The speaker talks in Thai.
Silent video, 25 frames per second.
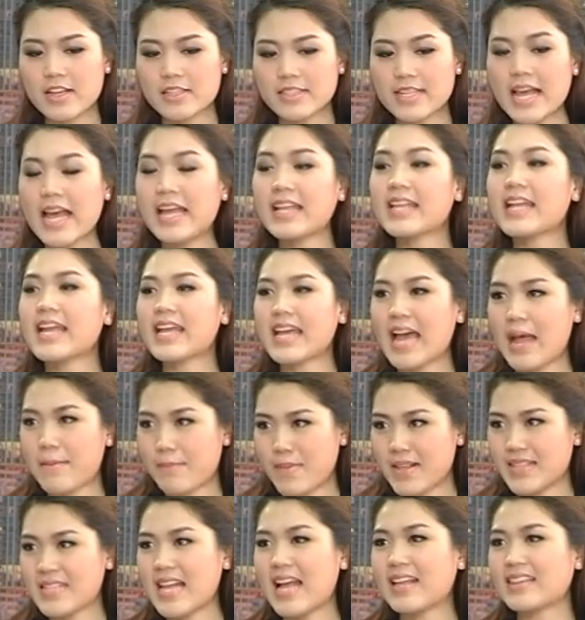ใช้ในการ
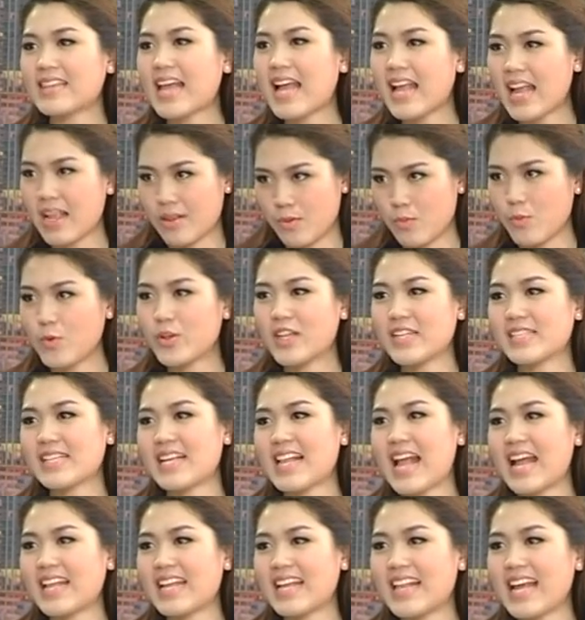เป็นสารต้านอนุมูลอิส
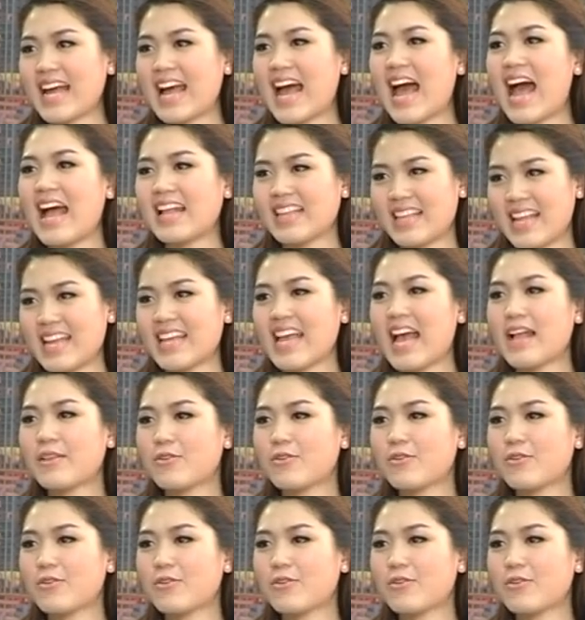ระนี่แหละค่ะในการ